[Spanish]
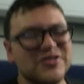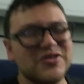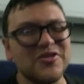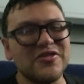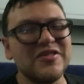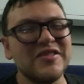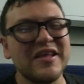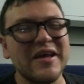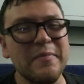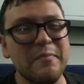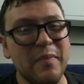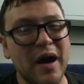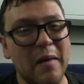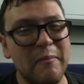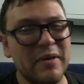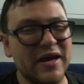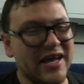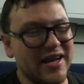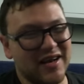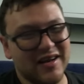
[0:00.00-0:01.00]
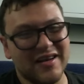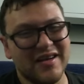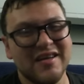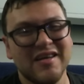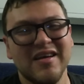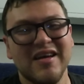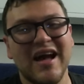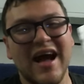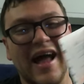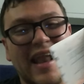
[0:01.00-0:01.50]
son de papel
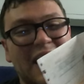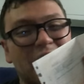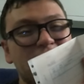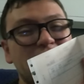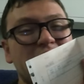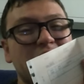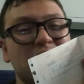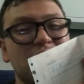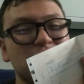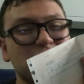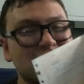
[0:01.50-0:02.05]
a la vieja